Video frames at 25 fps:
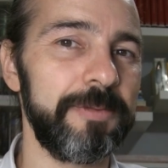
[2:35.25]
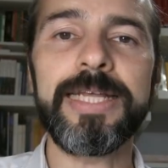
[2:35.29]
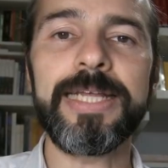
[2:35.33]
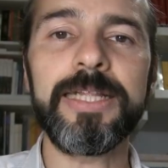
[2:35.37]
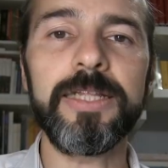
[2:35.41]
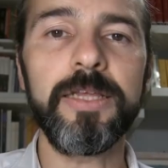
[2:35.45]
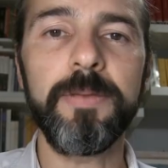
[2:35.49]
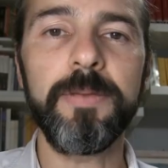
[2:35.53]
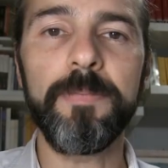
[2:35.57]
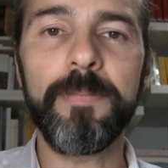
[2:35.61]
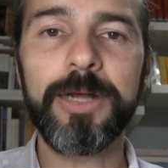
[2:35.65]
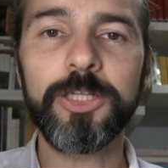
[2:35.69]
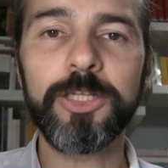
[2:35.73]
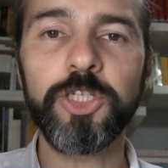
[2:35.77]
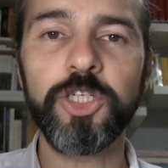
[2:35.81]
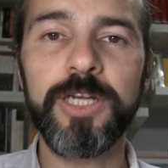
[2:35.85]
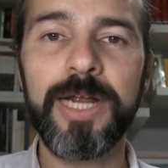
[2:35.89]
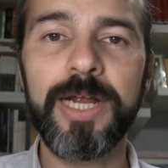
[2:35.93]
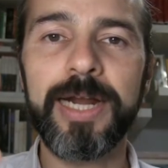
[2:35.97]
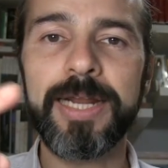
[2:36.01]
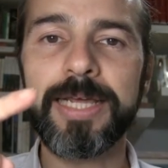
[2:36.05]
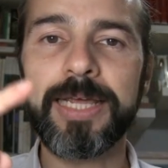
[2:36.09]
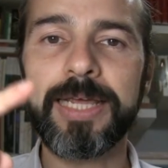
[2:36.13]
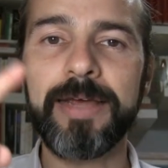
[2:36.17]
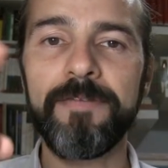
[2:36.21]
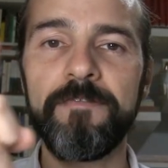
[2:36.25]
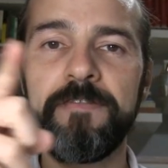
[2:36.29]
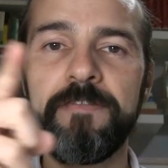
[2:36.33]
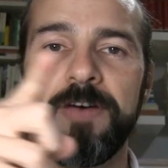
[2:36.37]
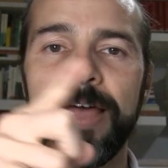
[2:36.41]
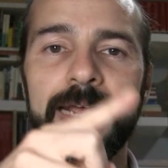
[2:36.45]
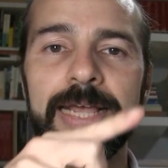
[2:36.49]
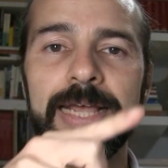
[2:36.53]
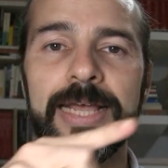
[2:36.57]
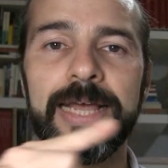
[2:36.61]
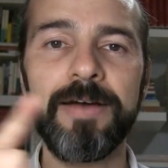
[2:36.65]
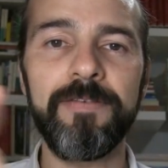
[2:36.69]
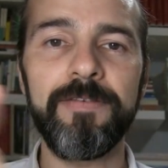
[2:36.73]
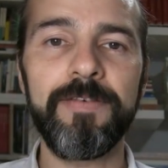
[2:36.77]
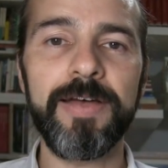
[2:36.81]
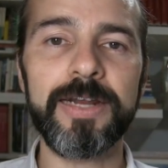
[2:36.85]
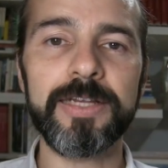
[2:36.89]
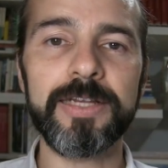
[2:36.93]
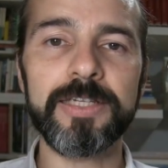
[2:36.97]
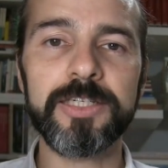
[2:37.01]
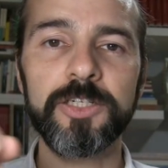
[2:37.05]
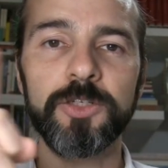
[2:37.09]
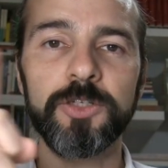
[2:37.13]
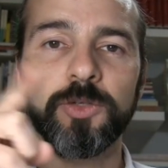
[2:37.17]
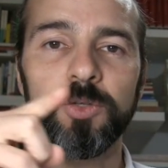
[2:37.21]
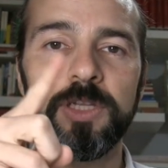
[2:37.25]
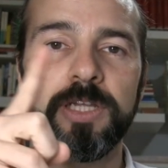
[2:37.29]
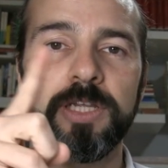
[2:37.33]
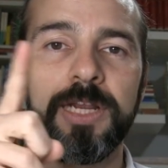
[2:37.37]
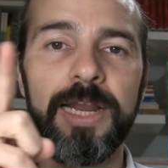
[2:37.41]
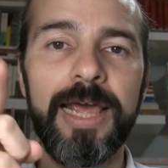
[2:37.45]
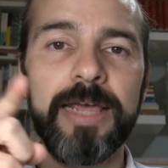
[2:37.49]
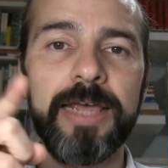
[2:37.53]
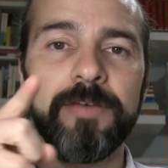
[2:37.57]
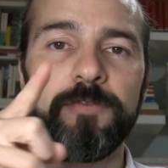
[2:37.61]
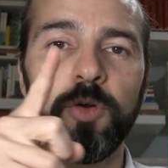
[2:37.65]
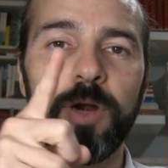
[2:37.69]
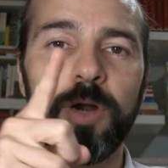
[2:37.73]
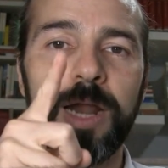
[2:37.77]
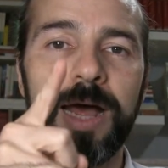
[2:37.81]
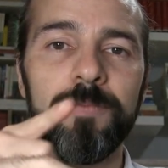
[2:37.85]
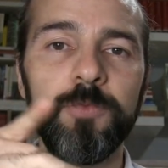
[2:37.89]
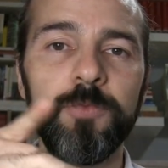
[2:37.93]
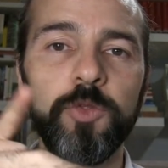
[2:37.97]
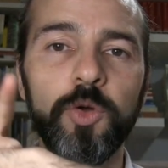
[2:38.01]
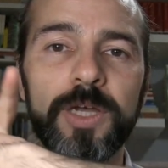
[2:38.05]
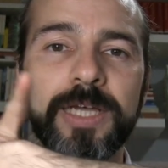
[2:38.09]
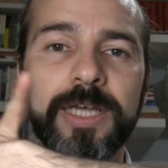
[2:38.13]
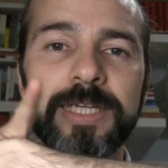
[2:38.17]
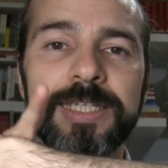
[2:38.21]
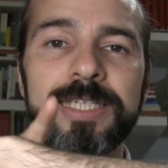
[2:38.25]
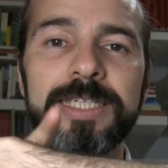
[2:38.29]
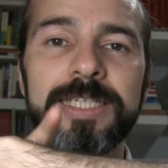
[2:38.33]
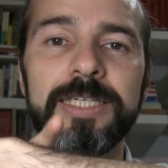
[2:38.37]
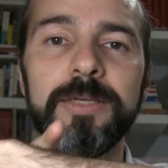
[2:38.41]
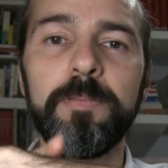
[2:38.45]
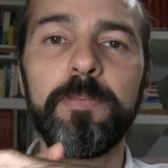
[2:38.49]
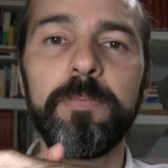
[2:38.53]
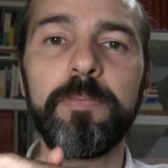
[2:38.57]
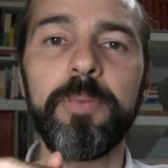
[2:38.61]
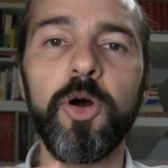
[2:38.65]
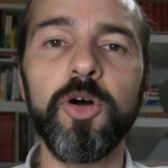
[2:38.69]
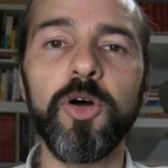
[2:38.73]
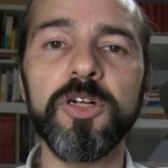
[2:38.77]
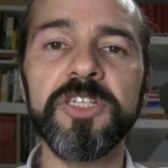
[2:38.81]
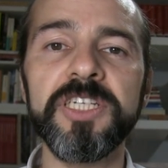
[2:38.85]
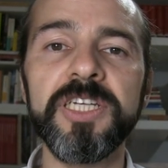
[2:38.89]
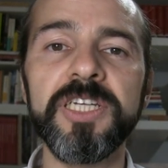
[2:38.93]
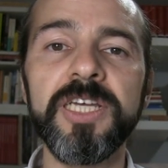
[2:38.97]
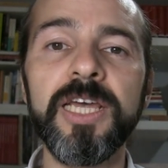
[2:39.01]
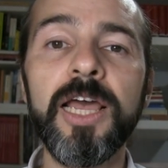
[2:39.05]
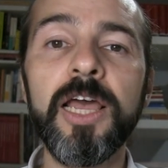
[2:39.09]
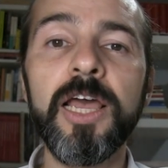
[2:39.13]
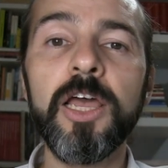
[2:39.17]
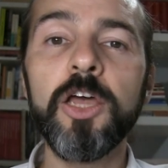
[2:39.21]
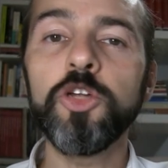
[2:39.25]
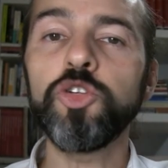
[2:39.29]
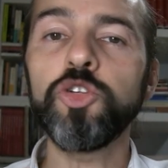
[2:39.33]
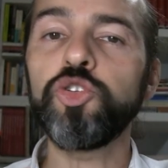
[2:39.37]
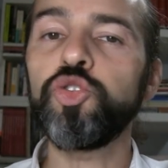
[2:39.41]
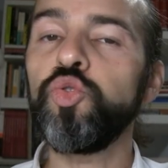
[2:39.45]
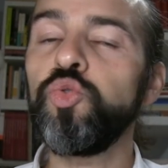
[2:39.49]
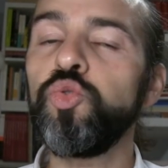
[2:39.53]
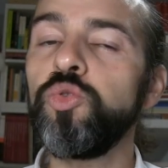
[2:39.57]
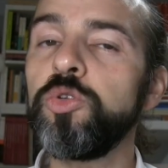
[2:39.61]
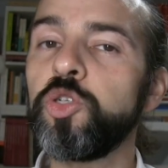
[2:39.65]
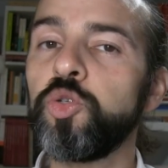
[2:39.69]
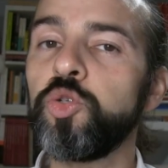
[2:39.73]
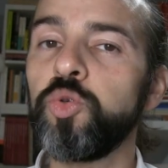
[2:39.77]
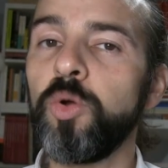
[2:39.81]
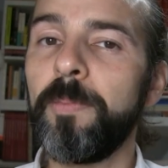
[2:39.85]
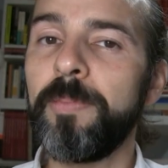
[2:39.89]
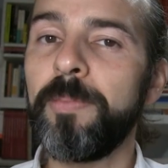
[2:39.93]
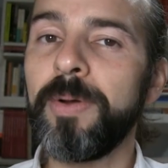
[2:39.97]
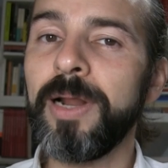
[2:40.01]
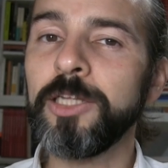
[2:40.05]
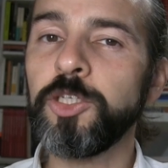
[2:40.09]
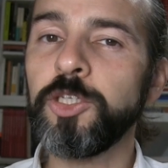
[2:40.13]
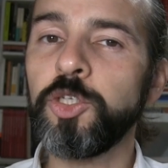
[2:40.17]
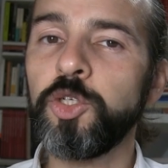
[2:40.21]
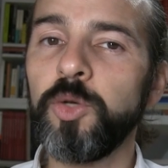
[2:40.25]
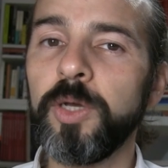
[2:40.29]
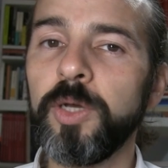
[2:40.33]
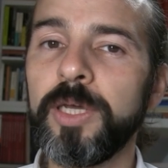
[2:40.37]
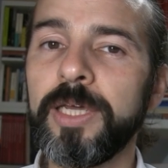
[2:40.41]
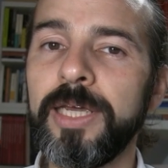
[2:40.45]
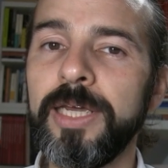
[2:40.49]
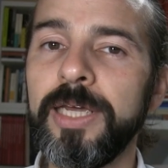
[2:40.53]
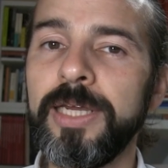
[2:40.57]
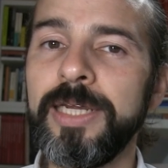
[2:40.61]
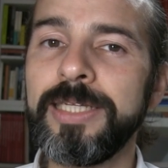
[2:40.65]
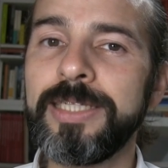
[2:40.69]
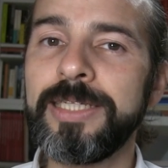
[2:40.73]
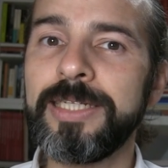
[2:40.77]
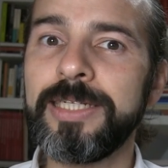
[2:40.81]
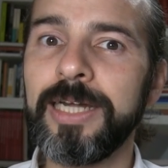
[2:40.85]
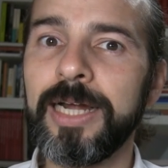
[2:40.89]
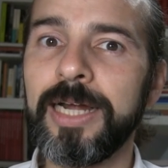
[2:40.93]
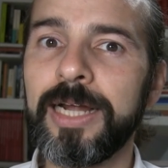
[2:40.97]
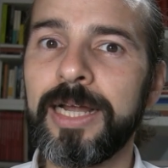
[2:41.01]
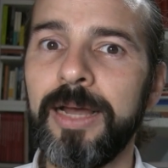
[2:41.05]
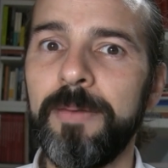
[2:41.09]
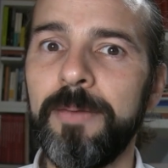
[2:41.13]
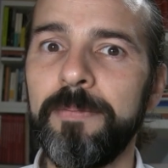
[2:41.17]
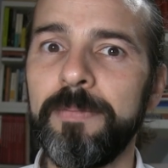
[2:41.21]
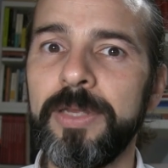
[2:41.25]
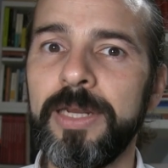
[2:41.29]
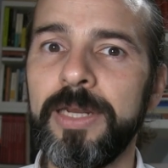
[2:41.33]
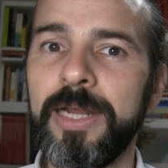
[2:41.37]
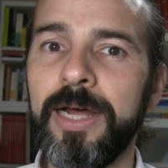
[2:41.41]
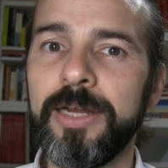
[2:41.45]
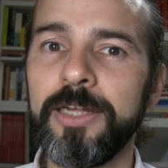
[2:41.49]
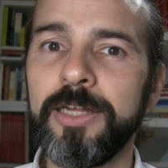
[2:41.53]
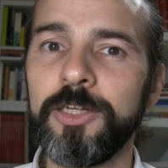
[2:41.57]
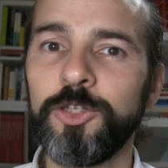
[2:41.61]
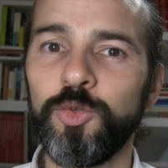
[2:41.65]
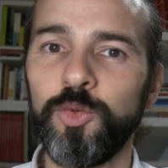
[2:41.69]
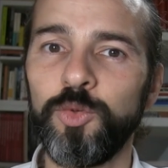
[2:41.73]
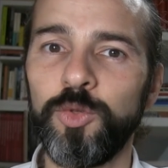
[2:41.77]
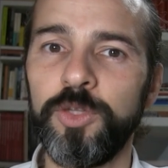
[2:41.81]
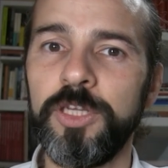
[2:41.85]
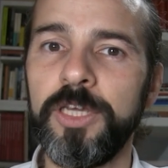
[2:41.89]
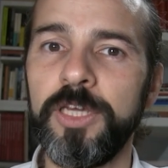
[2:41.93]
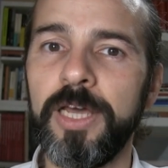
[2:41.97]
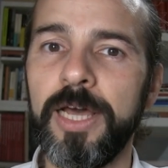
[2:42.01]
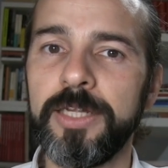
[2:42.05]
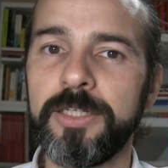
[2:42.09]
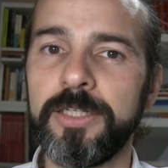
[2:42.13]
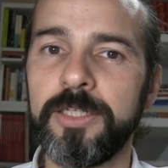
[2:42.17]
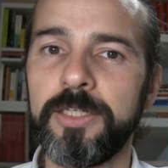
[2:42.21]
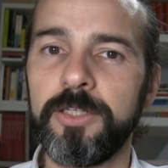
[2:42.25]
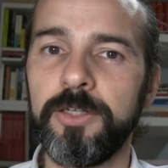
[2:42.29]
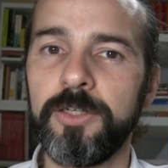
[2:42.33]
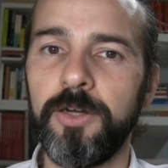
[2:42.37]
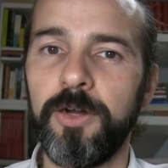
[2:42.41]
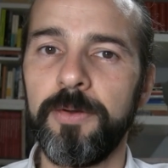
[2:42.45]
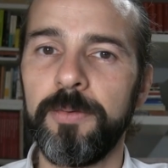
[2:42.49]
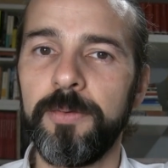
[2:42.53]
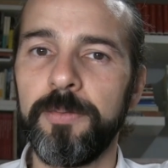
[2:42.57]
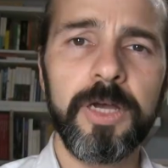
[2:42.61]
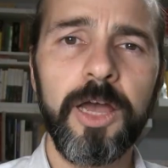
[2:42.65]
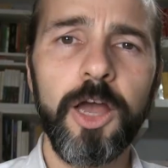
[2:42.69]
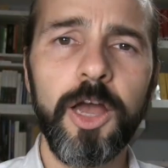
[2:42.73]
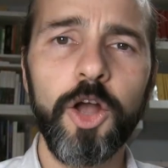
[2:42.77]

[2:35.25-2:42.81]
Chiede di immaginare che venga verso di lei volando, che si posi sul suo braccio e che inizi a camminare su di esso.